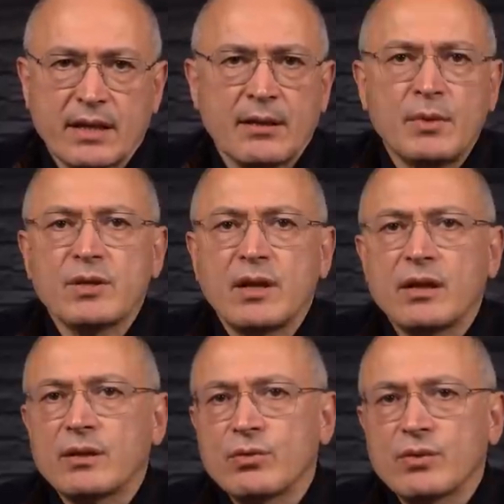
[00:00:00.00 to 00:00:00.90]
Экономических
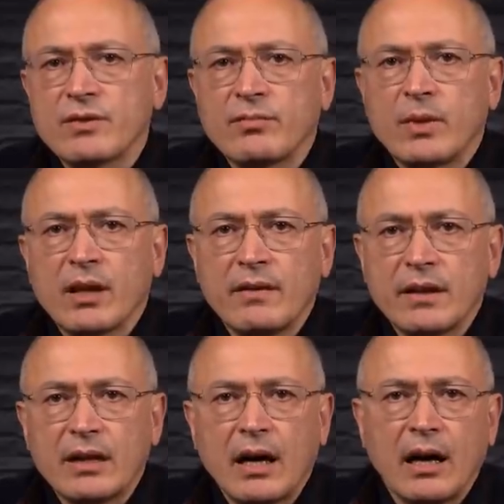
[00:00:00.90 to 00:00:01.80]
ресурсов
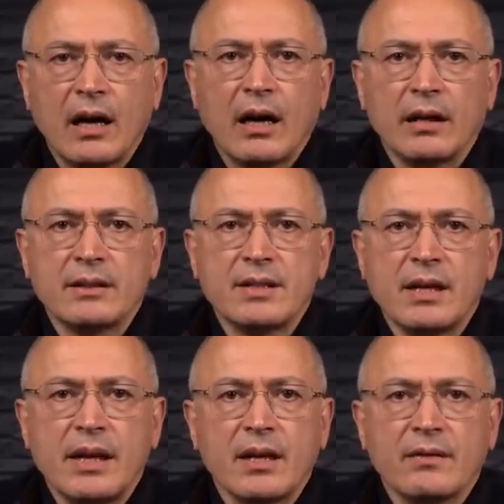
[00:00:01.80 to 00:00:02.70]
маловато, а
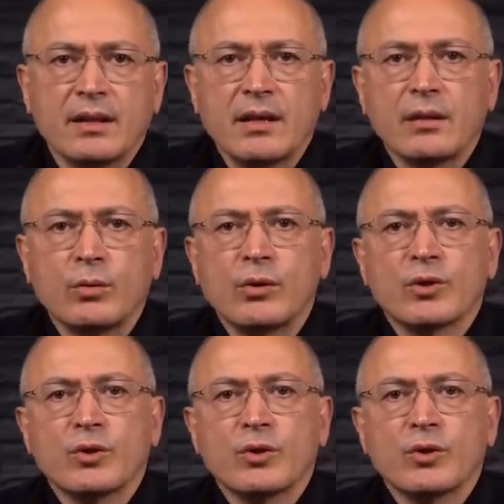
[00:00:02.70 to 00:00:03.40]
населения хватает только,